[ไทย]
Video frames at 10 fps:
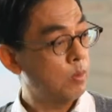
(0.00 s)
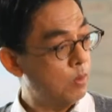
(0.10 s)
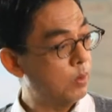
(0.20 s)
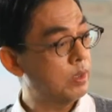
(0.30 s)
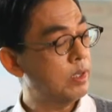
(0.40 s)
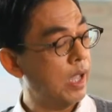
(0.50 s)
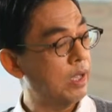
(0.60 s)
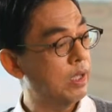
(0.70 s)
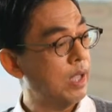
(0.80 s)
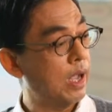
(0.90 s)
โอ้นิสั
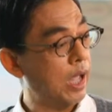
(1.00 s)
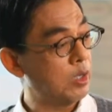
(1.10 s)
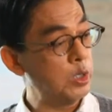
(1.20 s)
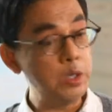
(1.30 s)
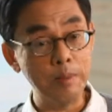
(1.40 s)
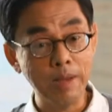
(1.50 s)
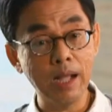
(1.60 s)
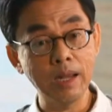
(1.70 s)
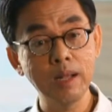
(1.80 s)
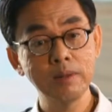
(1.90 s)
ยทางการเงินดี
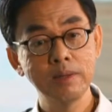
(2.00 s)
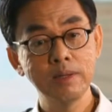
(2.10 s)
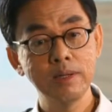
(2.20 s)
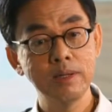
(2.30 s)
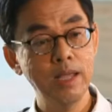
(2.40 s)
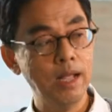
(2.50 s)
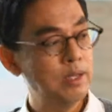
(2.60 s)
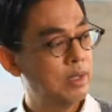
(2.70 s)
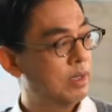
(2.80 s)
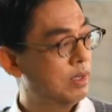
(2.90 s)
มากนะเนี่ย
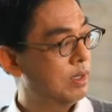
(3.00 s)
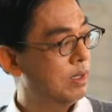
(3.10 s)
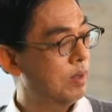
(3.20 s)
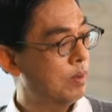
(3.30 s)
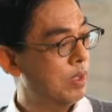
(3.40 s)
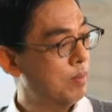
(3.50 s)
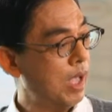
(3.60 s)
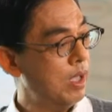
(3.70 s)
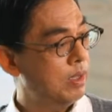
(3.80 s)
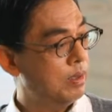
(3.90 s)
โอเคไห
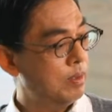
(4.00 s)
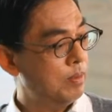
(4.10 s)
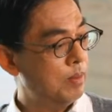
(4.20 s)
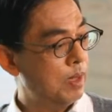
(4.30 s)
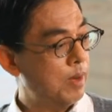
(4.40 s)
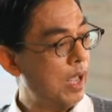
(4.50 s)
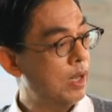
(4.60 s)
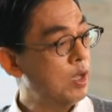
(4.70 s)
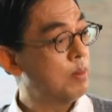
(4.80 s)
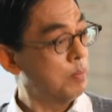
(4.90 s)
มแพ
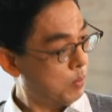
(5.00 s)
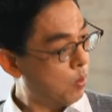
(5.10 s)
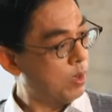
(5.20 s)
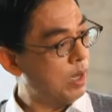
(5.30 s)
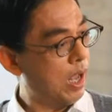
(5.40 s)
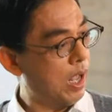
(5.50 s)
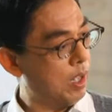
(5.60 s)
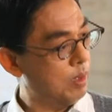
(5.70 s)
รเริ่มค้นหา